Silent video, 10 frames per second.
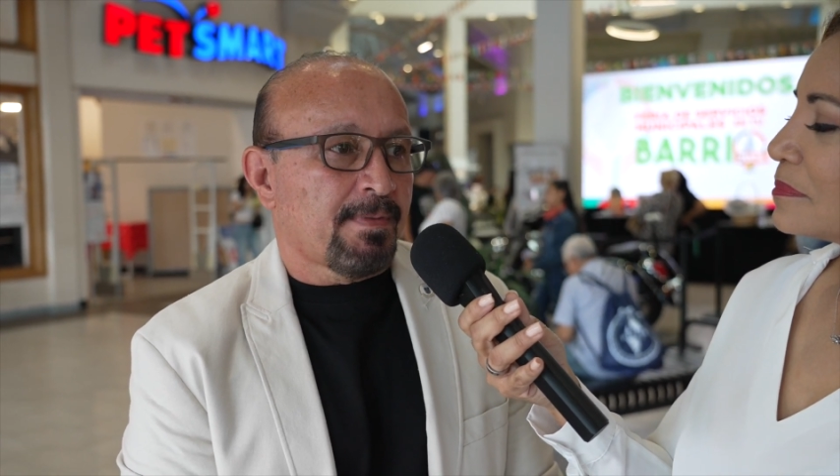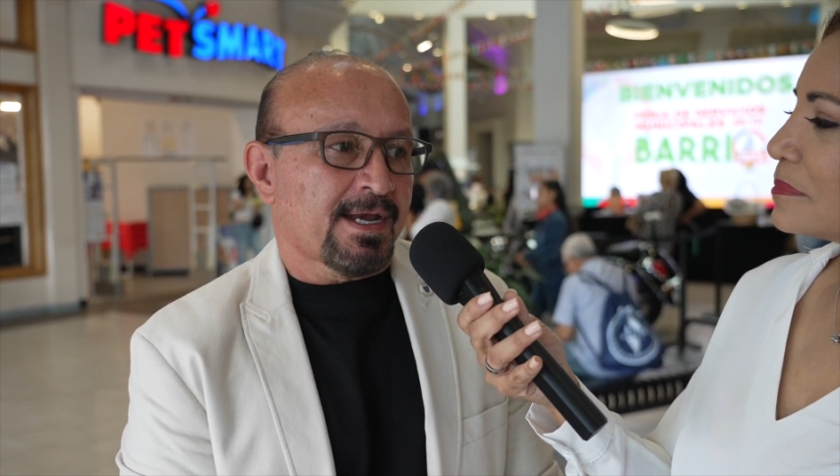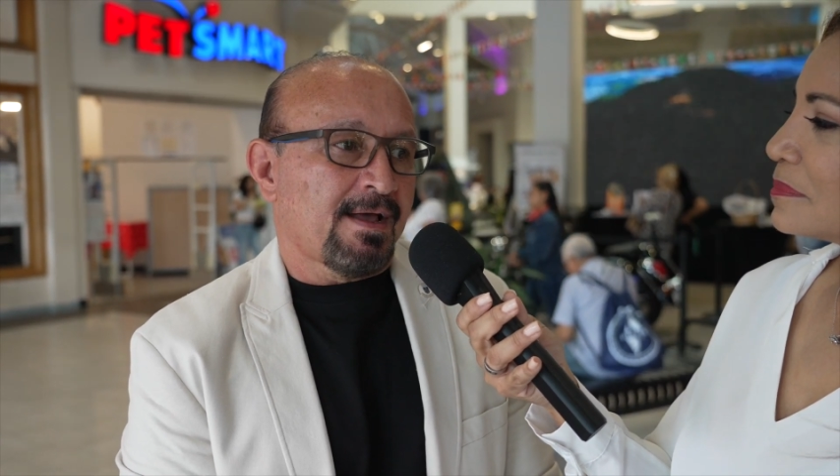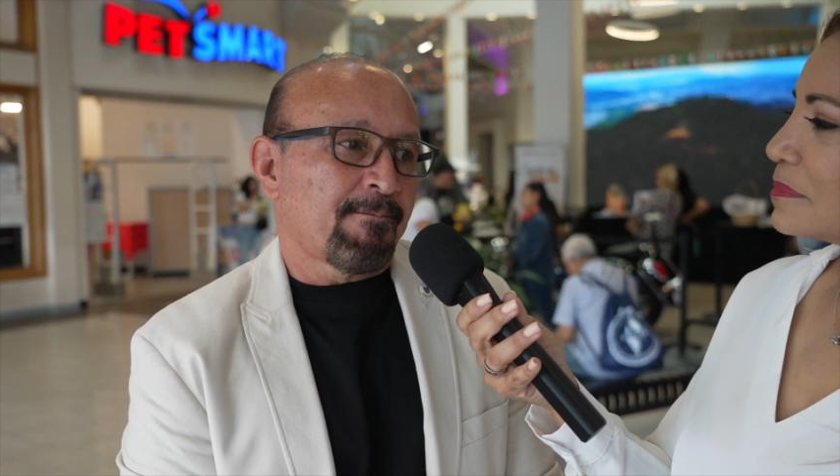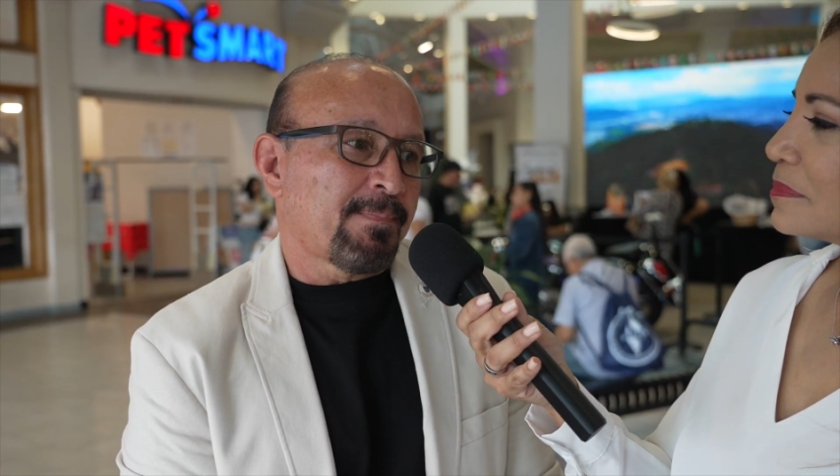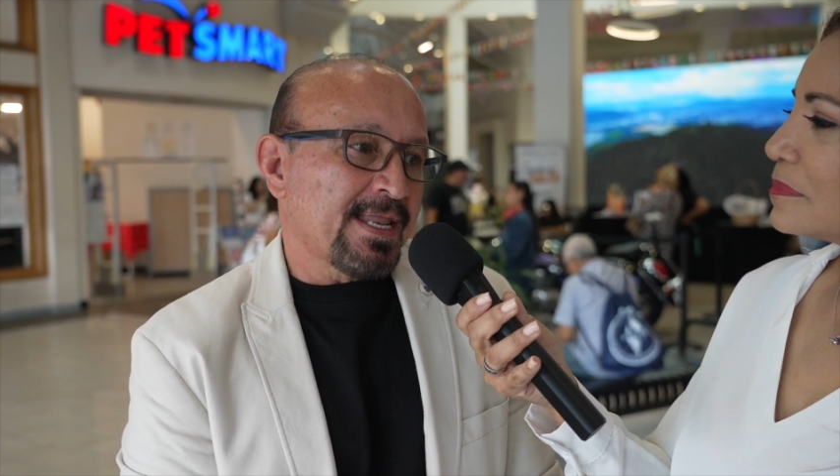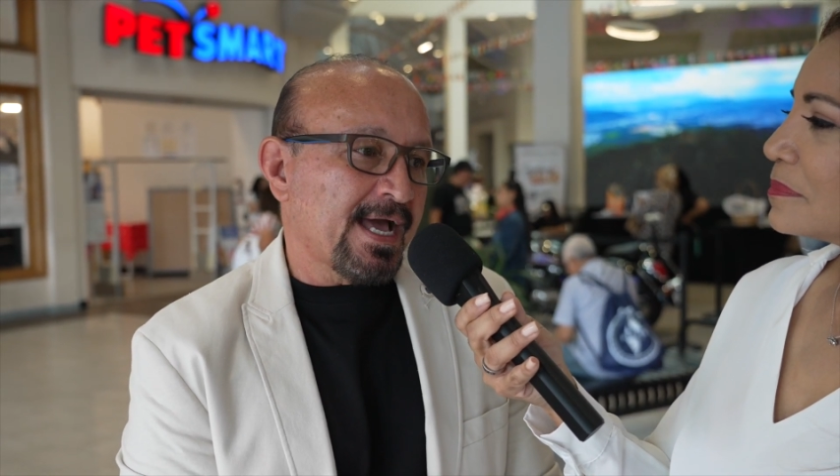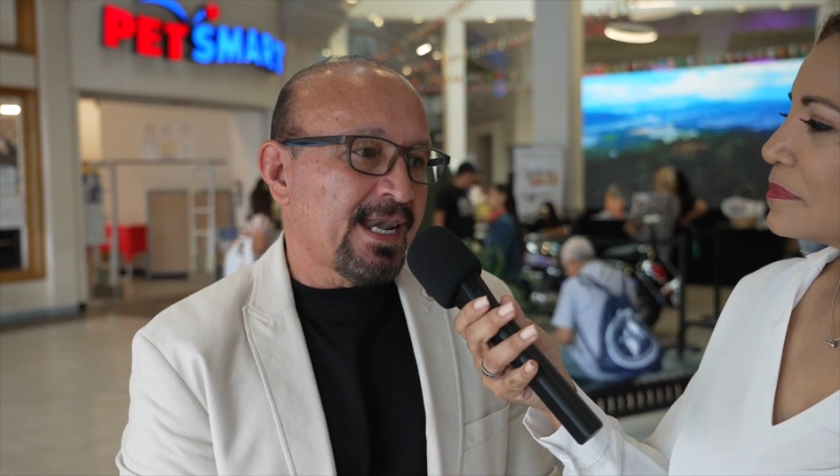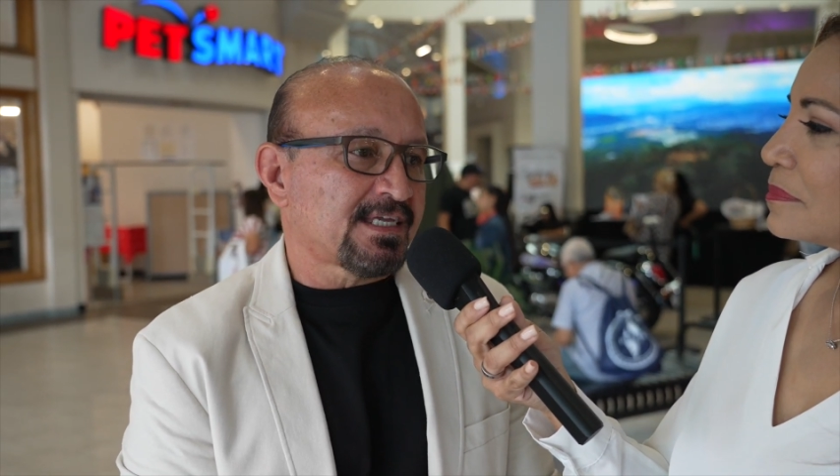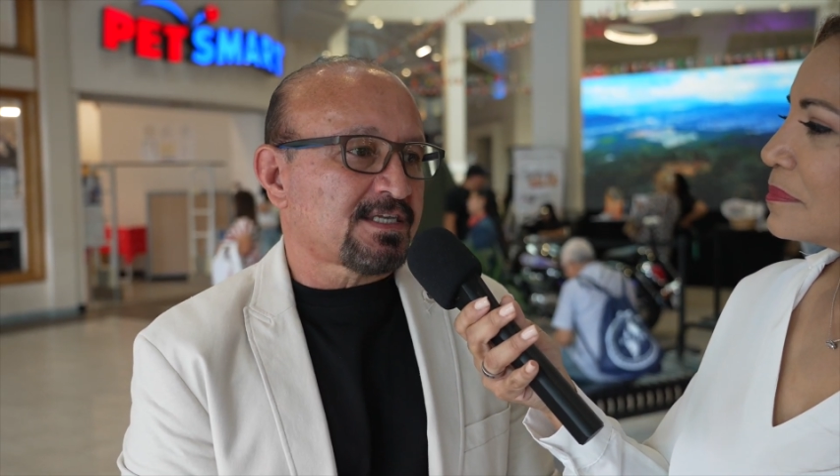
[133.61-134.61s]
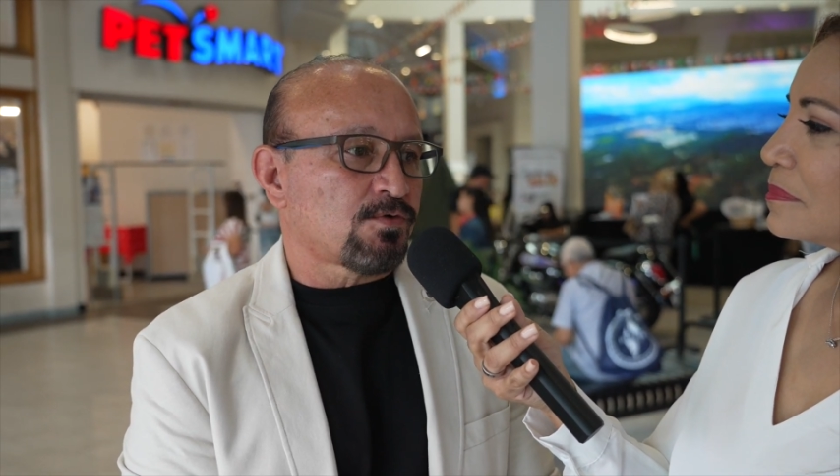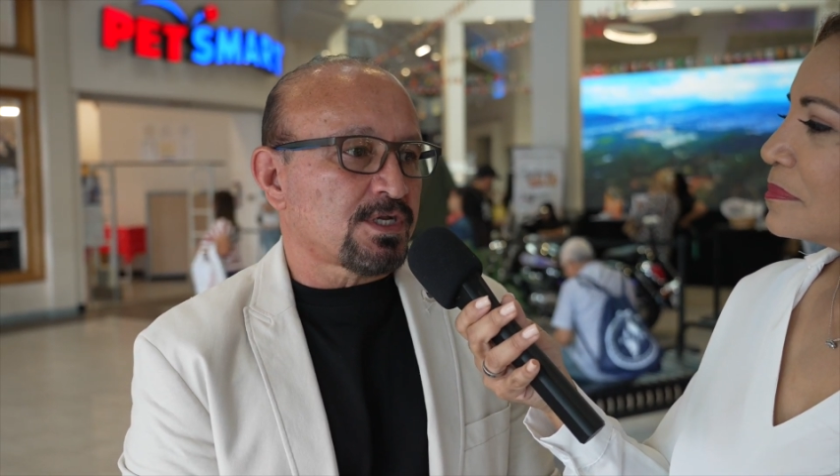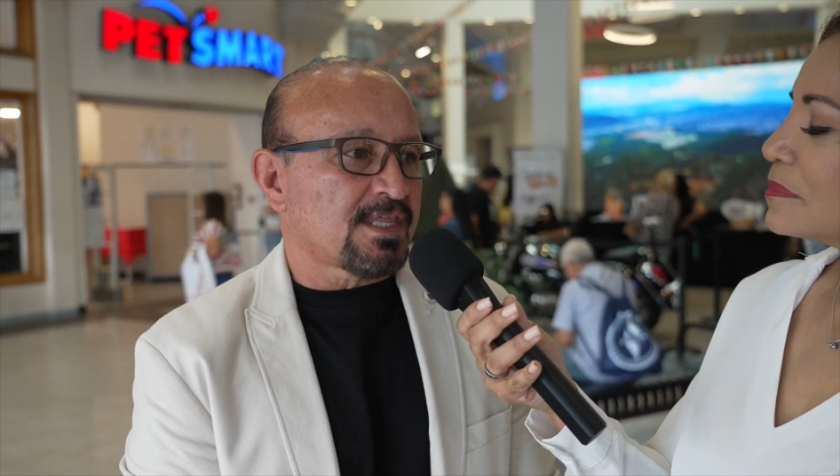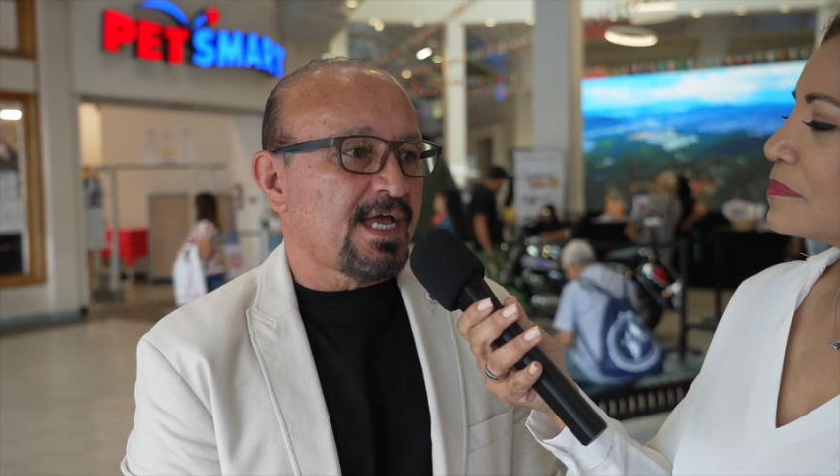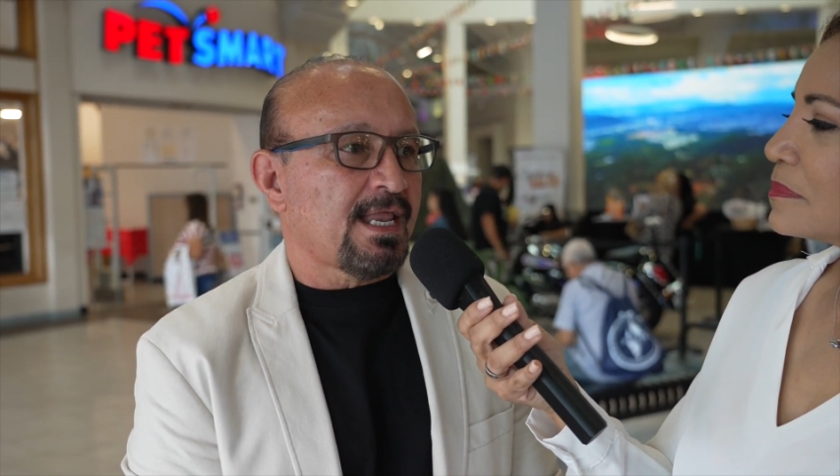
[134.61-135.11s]
para ampliar la
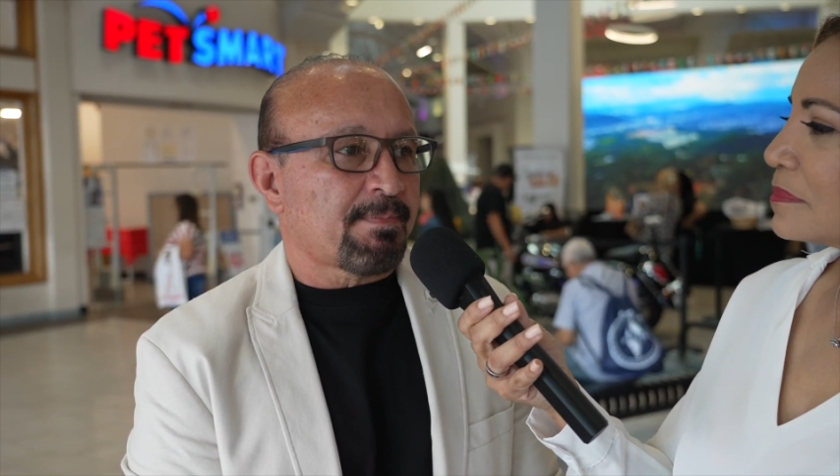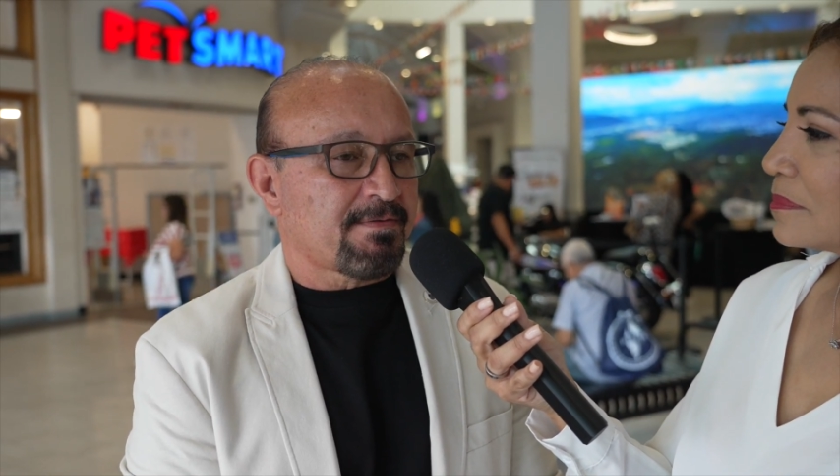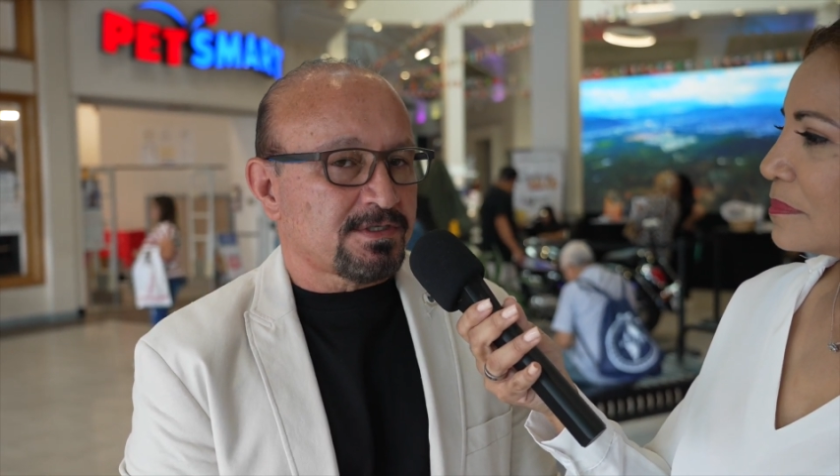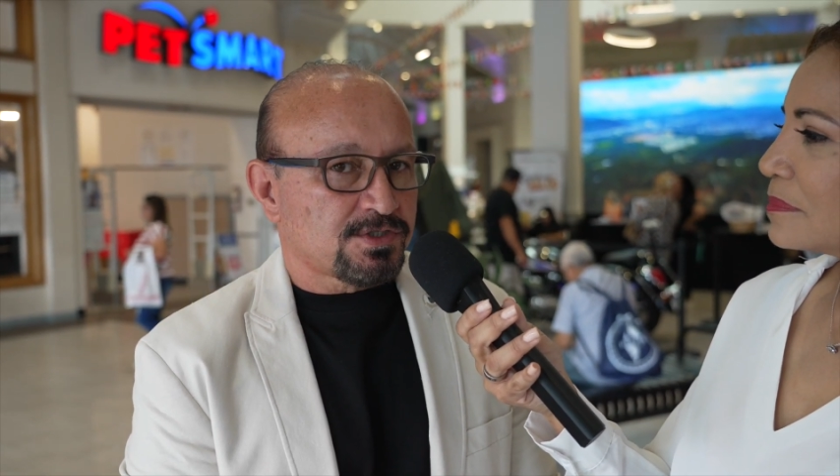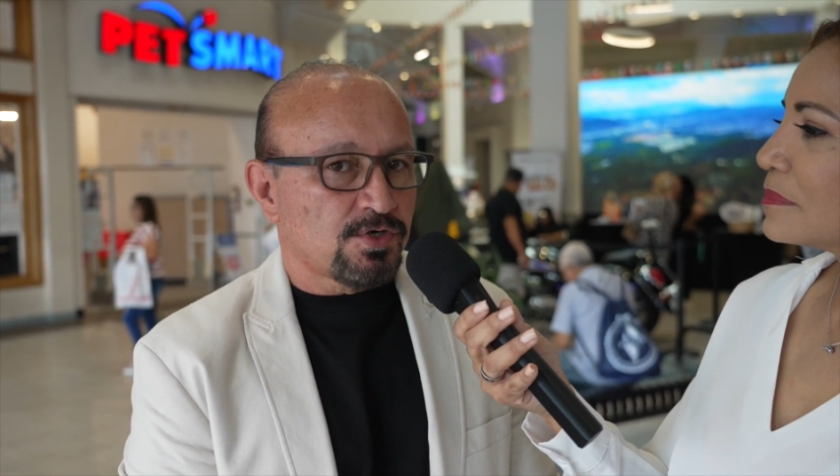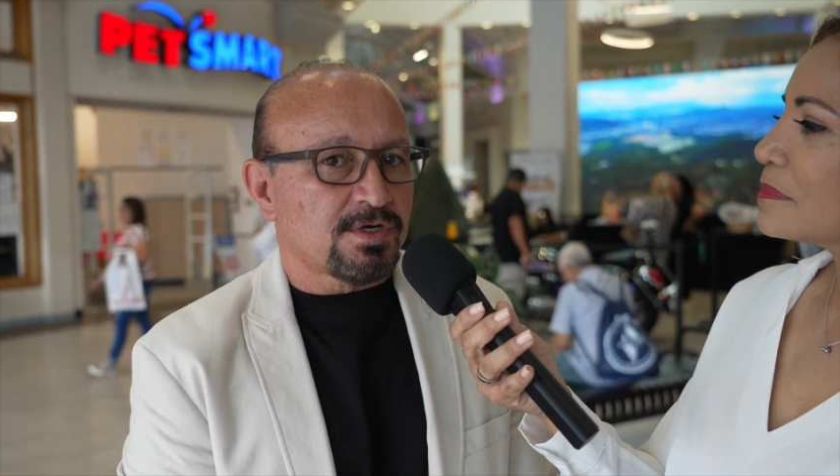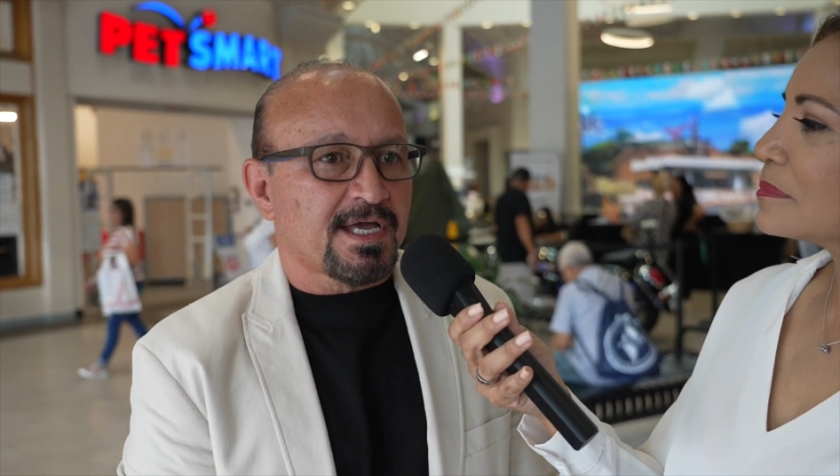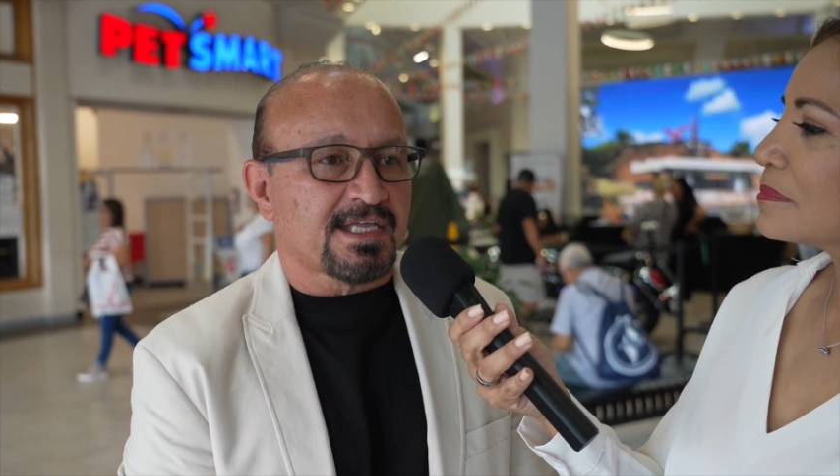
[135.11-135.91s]
seguridad y la prevención en